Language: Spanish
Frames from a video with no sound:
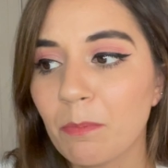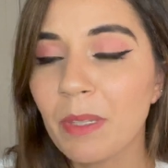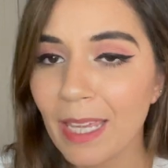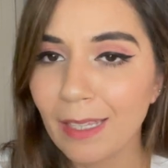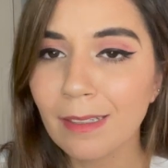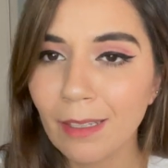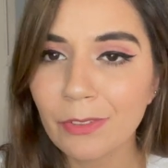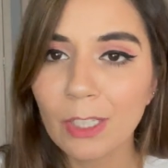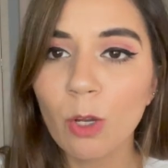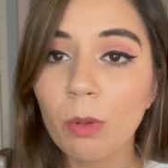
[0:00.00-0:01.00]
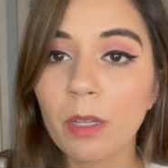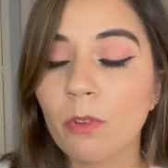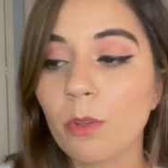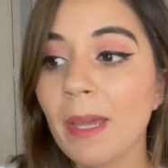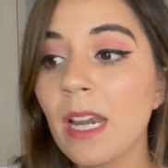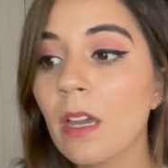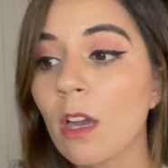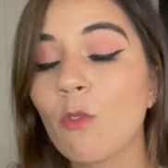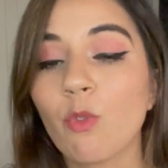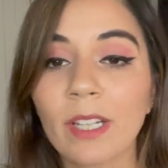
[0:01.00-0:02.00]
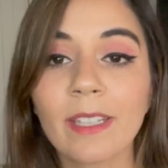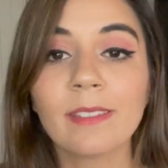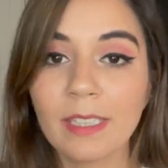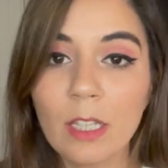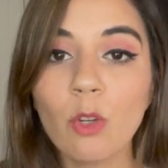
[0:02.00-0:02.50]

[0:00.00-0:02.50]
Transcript: bien, así como que formal, fue que sí